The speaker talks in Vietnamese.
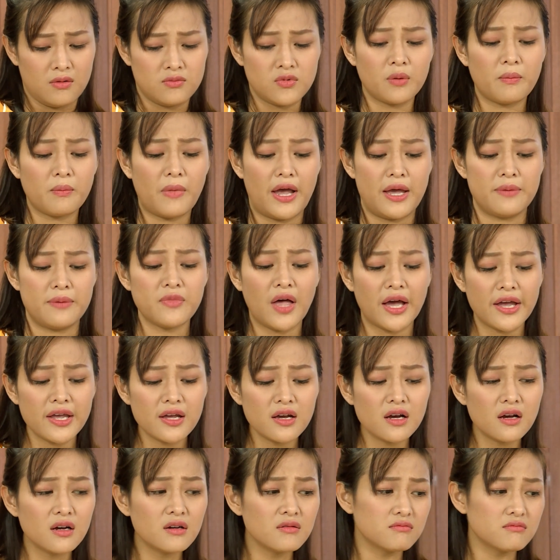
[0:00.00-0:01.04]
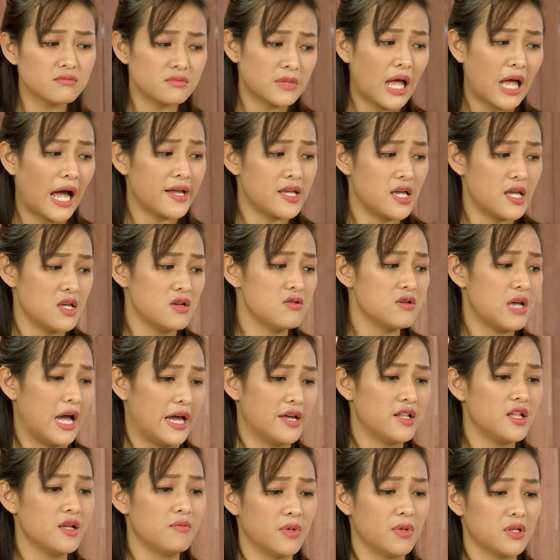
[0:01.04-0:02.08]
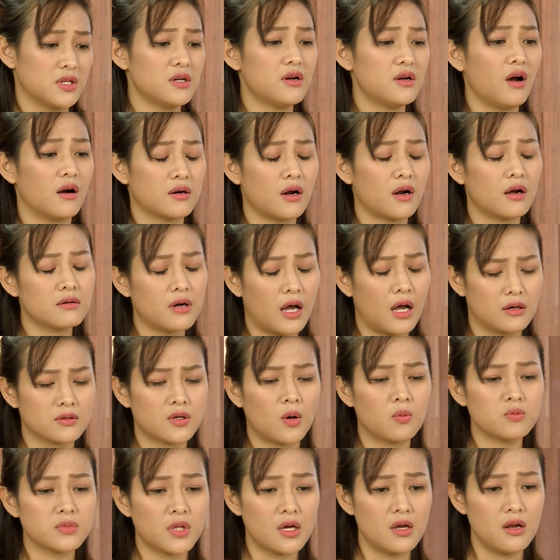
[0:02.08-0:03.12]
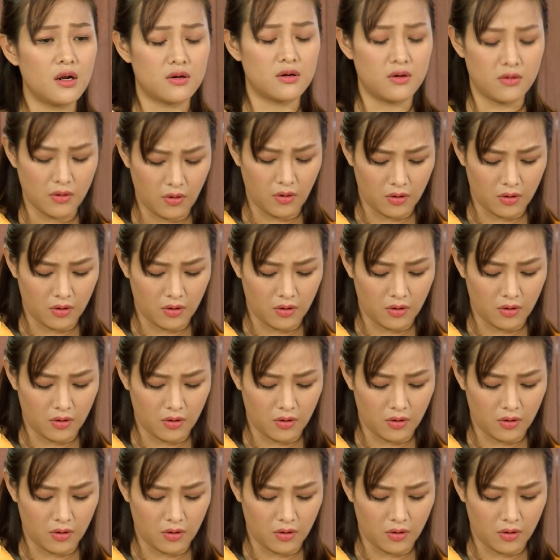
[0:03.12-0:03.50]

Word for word: Nhưng mà em thấy á, thay vì như vậy thì mình chỉ cần nâng nền công ty là được